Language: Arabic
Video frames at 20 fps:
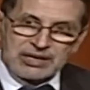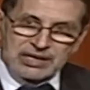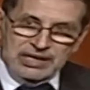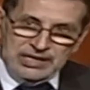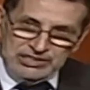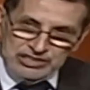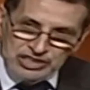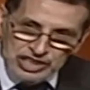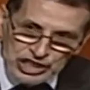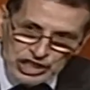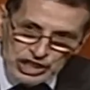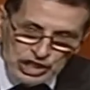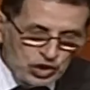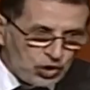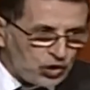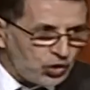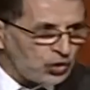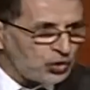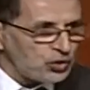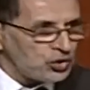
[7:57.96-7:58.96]

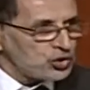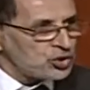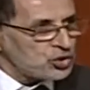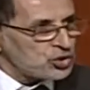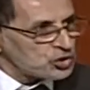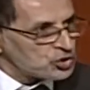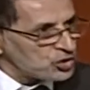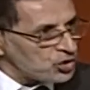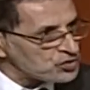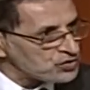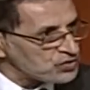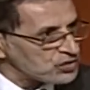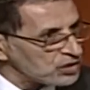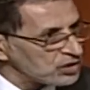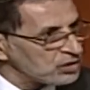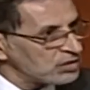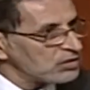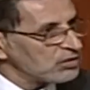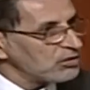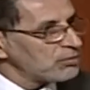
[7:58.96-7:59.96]
كنضيع جزء
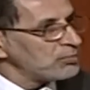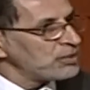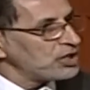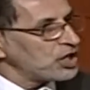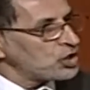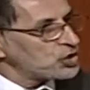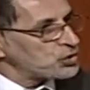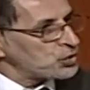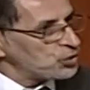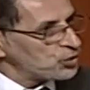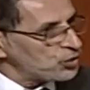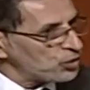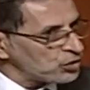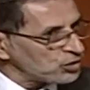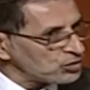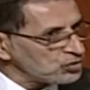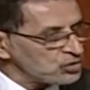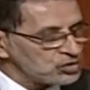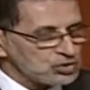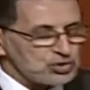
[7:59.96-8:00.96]
من
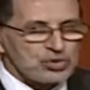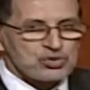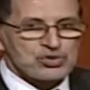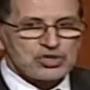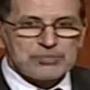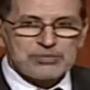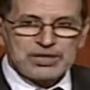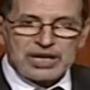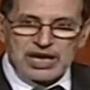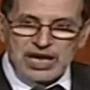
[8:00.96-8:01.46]
الجهود جزء من